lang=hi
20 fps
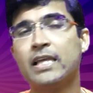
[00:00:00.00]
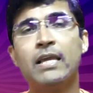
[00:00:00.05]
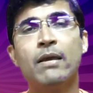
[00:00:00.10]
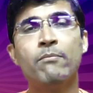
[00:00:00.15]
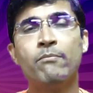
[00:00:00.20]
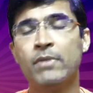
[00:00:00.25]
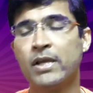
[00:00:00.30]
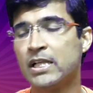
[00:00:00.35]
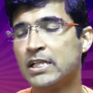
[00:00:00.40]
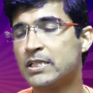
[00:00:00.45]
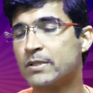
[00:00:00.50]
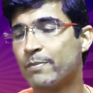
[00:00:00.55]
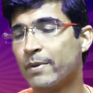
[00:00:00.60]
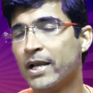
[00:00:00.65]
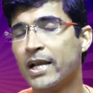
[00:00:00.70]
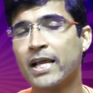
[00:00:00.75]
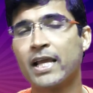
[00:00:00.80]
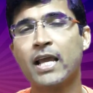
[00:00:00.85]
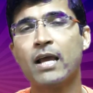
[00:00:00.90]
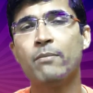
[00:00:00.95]
ये मेल्स
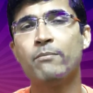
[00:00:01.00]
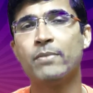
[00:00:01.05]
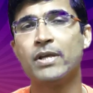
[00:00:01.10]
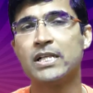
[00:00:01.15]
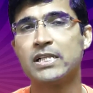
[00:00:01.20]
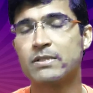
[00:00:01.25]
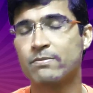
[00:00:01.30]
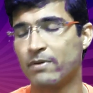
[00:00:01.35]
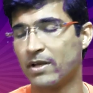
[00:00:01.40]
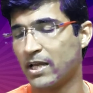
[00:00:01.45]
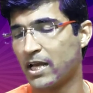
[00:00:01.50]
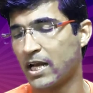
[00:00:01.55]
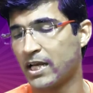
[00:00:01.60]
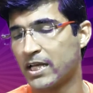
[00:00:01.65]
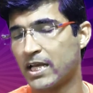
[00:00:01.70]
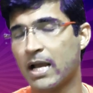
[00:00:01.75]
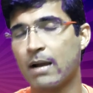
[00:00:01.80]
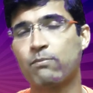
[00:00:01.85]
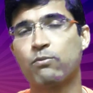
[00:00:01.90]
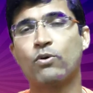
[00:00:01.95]
पे ले गया मेल्स में
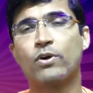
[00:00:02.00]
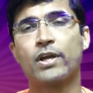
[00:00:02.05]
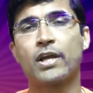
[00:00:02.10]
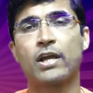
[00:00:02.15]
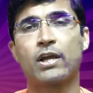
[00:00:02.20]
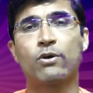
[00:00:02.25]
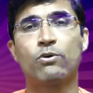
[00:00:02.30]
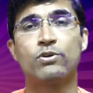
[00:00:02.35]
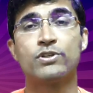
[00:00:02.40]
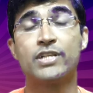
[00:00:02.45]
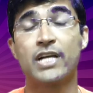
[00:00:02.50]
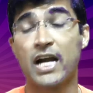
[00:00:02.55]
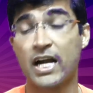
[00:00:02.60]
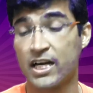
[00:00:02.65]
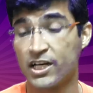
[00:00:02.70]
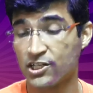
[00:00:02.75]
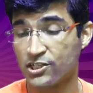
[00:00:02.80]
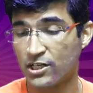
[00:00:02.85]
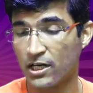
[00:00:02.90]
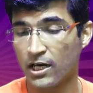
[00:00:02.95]
यानी कि आपको कुछ
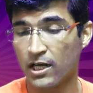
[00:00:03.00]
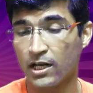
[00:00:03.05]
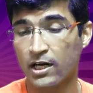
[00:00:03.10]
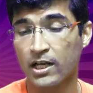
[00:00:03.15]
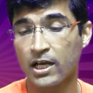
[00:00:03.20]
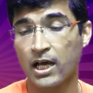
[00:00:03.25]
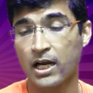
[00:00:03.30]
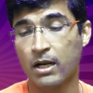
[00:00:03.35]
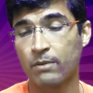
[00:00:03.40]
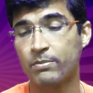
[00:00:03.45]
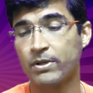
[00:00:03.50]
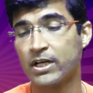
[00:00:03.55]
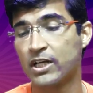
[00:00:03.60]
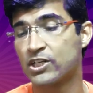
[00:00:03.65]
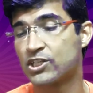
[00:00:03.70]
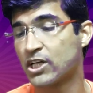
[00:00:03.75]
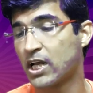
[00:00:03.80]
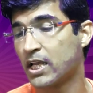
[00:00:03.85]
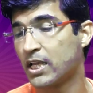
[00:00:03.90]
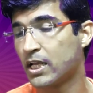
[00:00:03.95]
एडिशनल अगर खाना
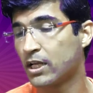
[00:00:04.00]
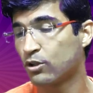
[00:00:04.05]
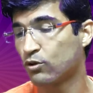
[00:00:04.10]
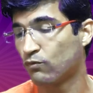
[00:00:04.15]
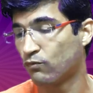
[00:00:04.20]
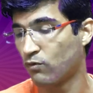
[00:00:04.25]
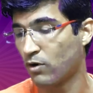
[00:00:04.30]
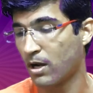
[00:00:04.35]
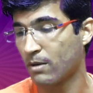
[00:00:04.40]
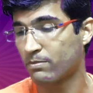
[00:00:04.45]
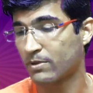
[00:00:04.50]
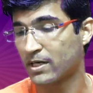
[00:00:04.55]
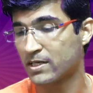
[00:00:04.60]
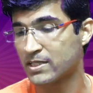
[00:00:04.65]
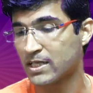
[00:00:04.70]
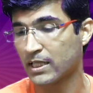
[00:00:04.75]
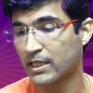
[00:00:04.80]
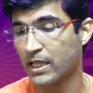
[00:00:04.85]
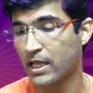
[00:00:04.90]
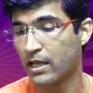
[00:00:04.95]
पीना चाहिए तो वो आप कर
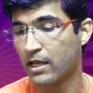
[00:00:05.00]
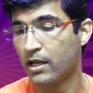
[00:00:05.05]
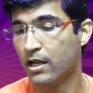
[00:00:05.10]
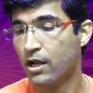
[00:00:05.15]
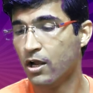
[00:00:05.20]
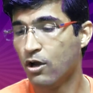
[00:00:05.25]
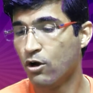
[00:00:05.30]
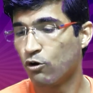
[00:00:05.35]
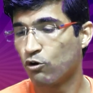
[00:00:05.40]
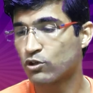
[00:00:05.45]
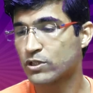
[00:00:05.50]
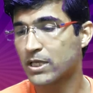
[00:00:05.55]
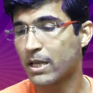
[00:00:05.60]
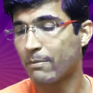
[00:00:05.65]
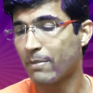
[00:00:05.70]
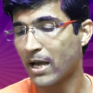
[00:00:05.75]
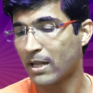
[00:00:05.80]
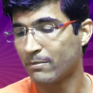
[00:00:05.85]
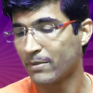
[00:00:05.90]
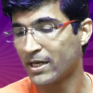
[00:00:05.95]
सकते हैं उसके
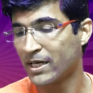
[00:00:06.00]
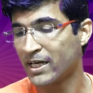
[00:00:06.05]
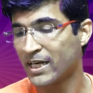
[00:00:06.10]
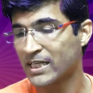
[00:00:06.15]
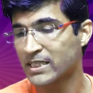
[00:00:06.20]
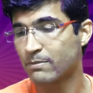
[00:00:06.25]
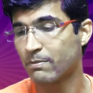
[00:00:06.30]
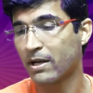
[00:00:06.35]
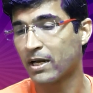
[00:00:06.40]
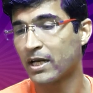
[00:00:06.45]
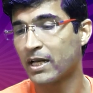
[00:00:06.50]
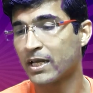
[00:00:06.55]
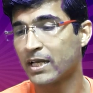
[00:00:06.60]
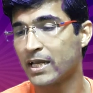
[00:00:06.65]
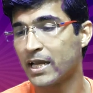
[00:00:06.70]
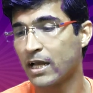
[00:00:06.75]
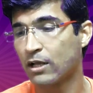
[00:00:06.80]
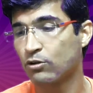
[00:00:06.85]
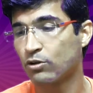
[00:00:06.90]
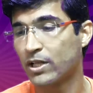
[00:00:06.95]
बाद मैंने नेक्स्ट पे क्लिक
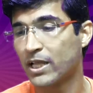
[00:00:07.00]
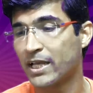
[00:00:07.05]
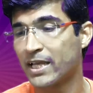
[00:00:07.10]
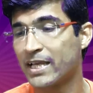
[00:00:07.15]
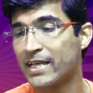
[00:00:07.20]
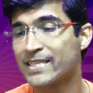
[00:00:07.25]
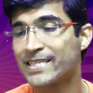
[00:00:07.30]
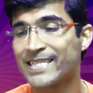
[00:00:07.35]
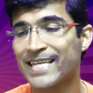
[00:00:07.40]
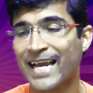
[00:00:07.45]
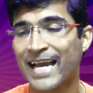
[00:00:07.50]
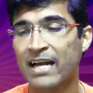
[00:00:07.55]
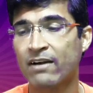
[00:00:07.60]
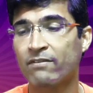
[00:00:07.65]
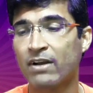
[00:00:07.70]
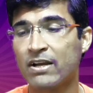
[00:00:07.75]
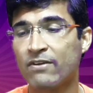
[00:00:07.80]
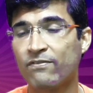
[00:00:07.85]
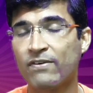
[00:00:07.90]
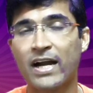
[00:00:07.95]
किया तो देखिए
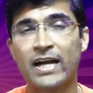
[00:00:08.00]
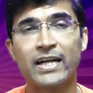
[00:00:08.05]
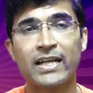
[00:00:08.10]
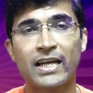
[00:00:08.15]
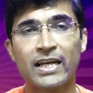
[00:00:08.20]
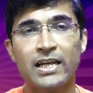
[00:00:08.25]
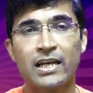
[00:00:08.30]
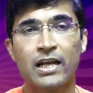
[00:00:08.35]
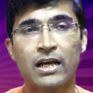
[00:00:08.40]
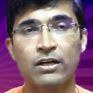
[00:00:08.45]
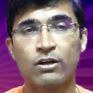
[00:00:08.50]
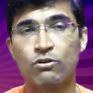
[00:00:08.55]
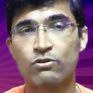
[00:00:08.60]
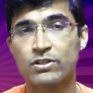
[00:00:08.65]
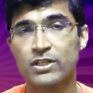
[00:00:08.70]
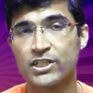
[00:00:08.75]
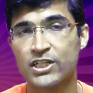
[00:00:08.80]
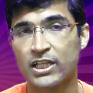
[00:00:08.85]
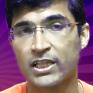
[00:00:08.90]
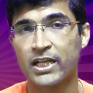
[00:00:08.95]
सेकंड वाली फ्लाइट यानी लखनऊ
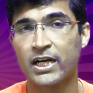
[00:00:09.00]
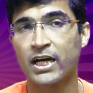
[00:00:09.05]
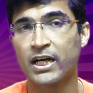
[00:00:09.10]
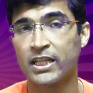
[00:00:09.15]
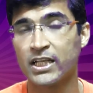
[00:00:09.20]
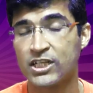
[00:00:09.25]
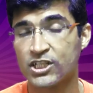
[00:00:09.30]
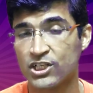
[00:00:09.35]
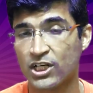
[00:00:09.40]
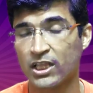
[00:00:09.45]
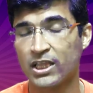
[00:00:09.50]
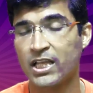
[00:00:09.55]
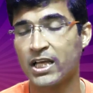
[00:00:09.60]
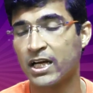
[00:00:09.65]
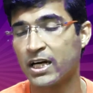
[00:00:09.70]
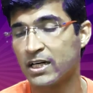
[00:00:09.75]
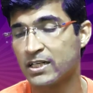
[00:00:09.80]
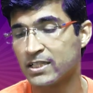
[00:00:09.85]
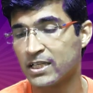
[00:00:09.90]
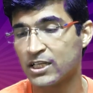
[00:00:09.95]
से चंडीगढ़ नहीं
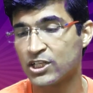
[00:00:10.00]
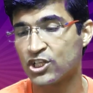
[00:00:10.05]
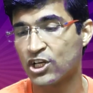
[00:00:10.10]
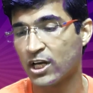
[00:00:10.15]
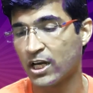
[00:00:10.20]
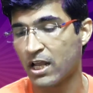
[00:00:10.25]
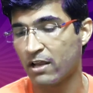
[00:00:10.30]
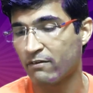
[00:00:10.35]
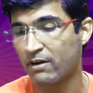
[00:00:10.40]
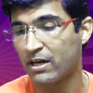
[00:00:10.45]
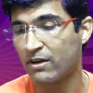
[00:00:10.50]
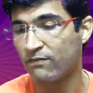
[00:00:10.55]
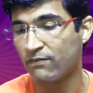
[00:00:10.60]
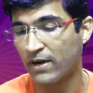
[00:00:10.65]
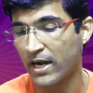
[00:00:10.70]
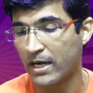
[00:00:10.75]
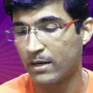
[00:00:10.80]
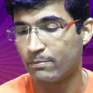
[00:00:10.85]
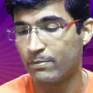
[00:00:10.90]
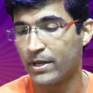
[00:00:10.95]
चंडीगढ़ से चेन्नई वाली
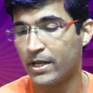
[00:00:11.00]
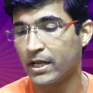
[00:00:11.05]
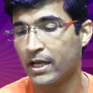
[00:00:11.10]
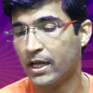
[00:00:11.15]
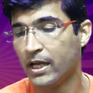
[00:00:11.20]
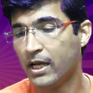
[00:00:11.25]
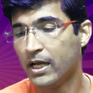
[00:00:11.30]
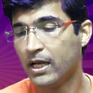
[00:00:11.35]
फ्लाइट पे